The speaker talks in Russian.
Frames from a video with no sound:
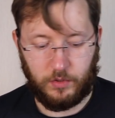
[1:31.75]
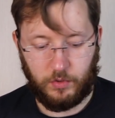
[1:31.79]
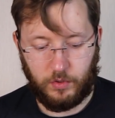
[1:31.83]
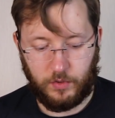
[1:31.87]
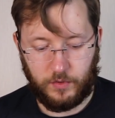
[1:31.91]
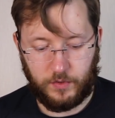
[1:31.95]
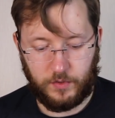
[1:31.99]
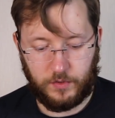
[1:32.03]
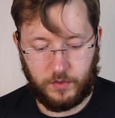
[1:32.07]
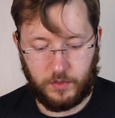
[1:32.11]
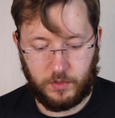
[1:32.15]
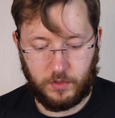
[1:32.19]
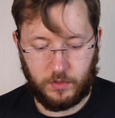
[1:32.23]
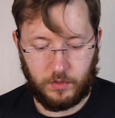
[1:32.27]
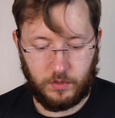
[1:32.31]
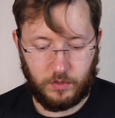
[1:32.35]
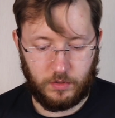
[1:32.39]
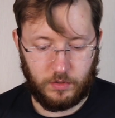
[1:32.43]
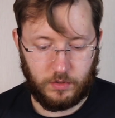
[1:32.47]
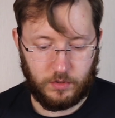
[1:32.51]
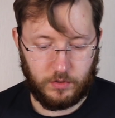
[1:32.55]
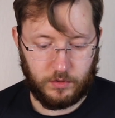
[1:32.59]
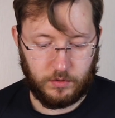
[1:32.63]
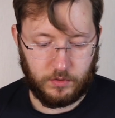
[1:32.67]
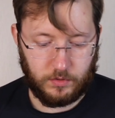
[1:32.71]
То есть,
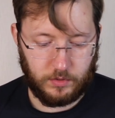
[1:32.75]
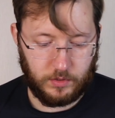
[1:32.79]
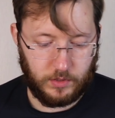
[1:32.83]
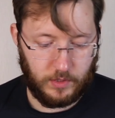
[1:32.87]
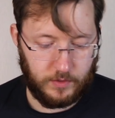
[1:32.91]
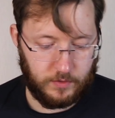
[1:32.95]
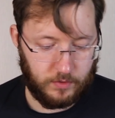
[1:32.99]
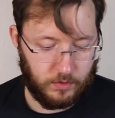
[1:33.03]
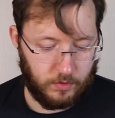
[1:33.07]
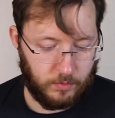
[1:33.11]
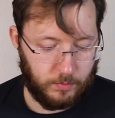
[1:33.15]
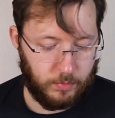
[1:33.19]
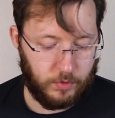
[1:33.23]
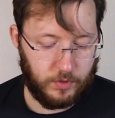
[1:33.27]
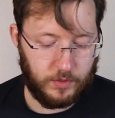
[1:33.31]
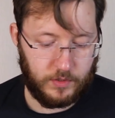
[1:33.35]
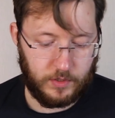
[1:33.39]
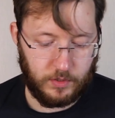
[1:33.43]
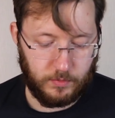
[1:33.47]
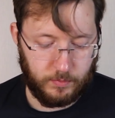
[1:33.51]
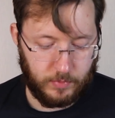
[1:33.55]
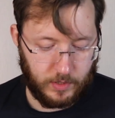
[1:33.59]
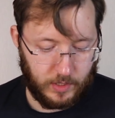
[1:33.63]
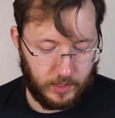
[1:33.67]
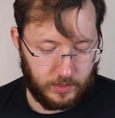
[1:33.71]
э, если вы
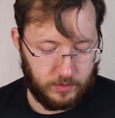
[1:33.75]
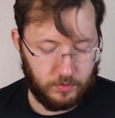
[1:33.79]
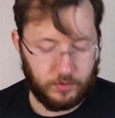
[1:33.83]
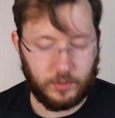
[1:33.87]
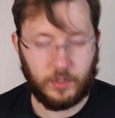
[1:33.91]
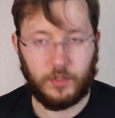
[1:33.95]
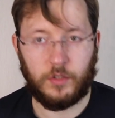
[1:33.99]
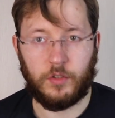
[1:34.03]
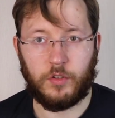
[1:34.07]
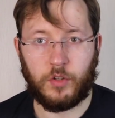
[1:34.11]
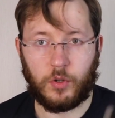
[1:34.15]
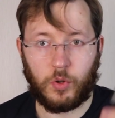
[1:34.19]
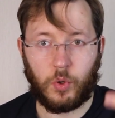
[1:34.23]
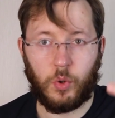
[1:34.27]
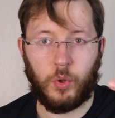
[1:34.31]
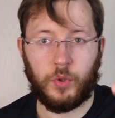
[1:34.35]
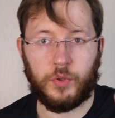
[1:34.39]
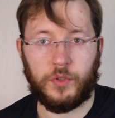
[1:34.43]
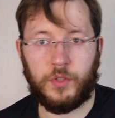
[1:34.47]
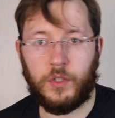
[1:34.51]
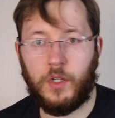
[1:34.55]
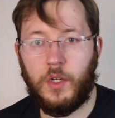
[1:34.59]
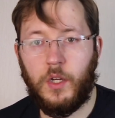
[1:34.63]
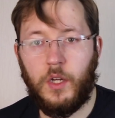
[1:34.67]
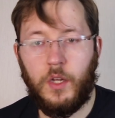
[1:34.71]
будете брать вот этот
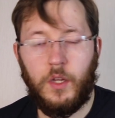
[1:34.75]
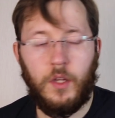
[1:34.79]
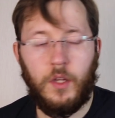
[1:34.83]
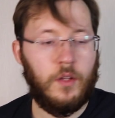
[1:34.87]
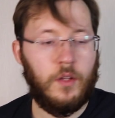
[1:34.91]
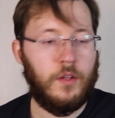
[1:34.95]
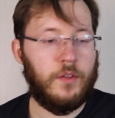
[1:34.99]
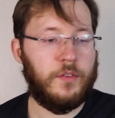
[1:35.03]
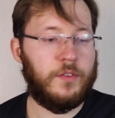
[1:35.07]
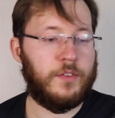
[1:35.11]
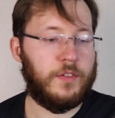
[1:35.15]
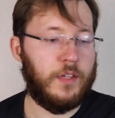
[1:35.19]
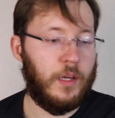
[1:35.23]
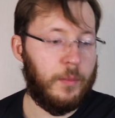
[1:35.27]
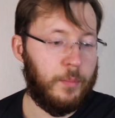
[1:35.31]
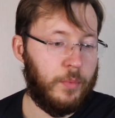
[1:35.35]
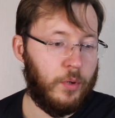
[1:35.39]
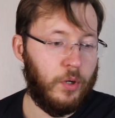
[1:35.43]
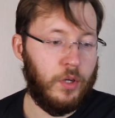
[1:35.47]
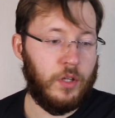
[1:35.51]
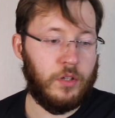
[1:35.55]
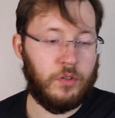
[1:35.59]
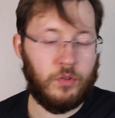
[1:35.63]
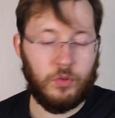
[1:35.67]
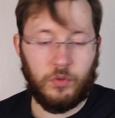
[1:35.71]
рот с
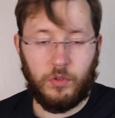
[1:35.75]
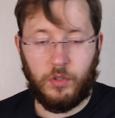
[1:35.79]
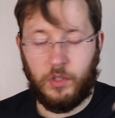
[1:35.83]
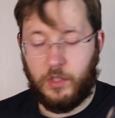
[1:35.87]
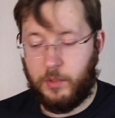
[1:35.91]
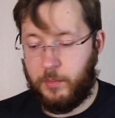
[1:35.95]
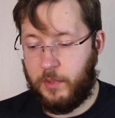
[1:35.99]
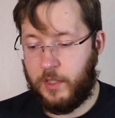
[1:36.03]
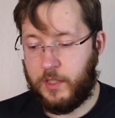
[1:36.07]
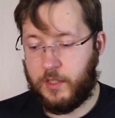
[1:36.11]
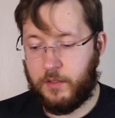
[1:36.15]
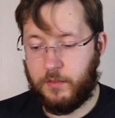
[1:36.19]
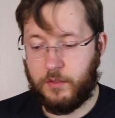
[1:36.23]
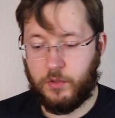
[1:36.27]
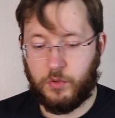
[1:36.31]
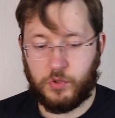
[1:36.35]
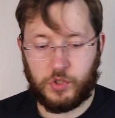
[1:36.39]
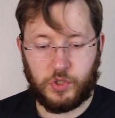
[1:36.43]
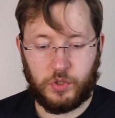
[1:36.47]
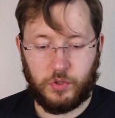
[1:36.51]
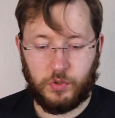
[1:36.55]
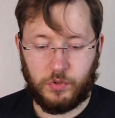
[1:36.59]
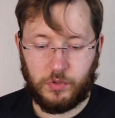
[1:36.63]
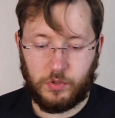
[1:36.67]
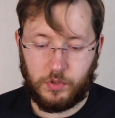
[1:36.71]
собой, то имейте в виду,
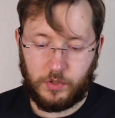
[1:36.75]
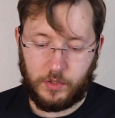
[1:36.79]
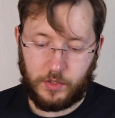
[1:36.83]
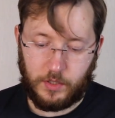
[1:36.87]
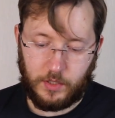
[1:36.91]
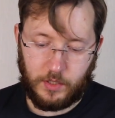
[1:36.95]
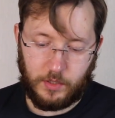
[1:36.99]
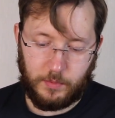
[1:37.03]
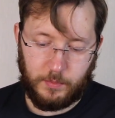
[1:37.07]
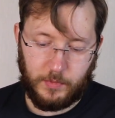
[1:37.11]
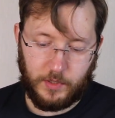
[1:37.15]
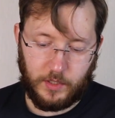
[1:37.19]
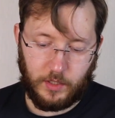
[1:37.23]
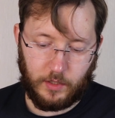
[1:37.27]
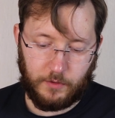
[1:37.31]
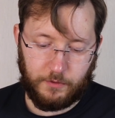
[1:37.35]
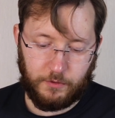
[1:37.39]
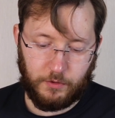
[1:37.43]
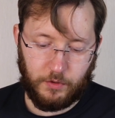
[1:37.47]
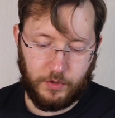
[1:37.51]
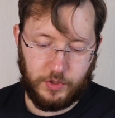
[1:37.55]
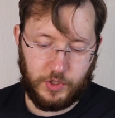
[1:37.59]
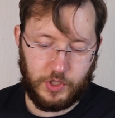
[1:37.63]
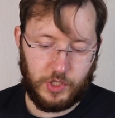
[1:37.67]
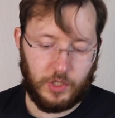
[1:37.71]
что
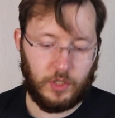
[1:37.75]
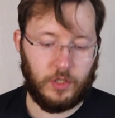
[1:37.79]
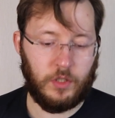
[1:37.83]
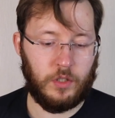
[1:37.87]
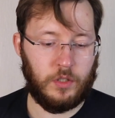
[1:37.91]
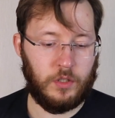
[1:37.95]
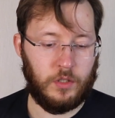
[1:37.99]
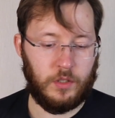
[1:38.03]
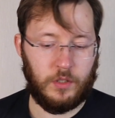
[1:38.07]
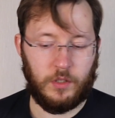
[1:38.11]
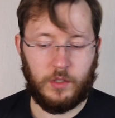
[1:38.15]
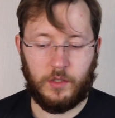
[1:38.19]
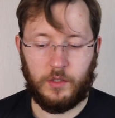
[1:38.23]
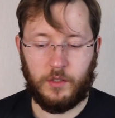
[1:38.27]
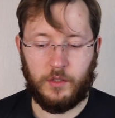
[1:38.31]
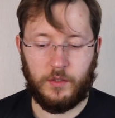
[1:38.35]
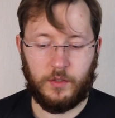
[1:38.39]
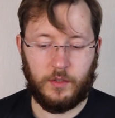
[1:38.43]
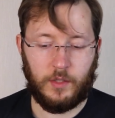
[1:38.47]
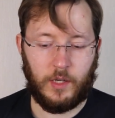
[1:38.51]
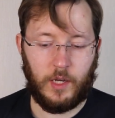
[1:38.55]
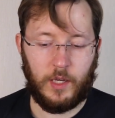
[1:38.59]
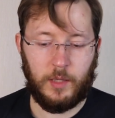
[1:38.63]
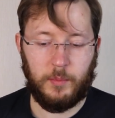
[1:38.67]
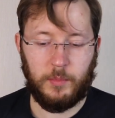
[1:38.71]
микрофончик, э,
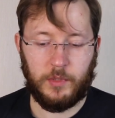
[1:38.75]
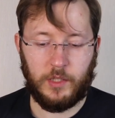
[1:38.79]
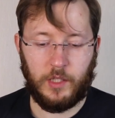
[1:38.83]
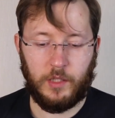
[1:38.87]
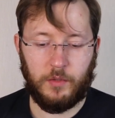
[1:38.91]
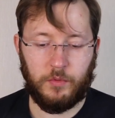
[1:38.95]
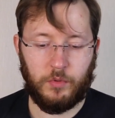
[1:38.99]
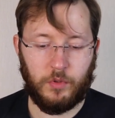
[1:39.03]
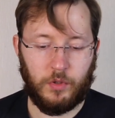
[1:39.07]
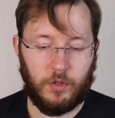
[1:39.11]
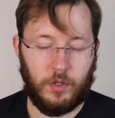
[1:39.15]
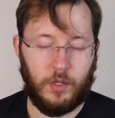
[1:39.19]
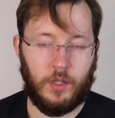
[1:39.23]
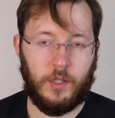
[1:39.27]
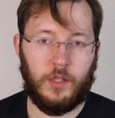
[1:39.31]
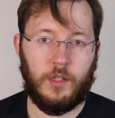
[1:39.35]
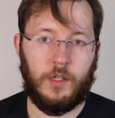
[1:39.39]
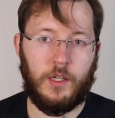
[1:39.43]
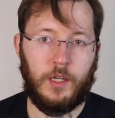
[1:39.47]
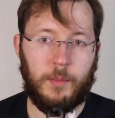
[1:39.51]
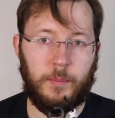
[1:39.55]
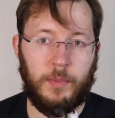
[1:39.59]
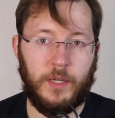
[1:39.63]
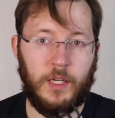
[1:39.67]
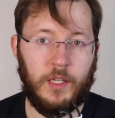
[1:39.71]
а именно его
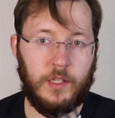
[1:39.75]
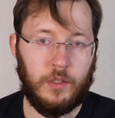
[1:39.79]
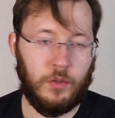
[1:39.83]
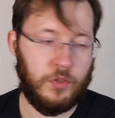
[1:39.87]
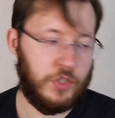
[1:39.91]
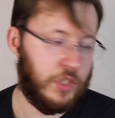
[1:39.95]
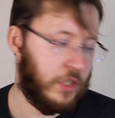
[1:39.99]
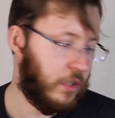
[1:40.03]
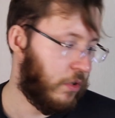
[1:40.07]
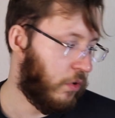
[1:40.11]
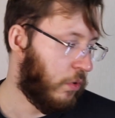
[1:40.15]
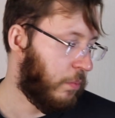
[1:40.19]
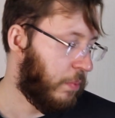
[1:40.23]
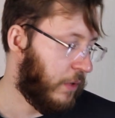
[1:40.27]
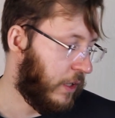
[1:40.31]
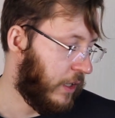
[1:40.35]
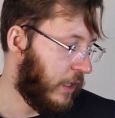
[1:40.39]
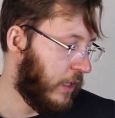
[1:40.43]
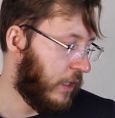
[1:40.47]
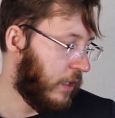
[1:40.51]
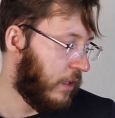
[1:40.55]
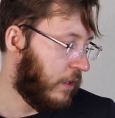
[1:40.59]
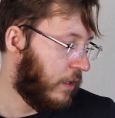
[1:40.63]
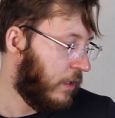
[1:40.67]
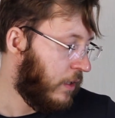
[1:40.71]
крепления очень
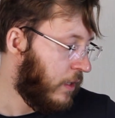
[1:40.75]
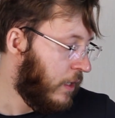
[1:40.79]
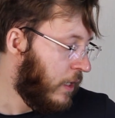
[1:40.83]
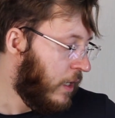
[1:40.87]
хрупкие.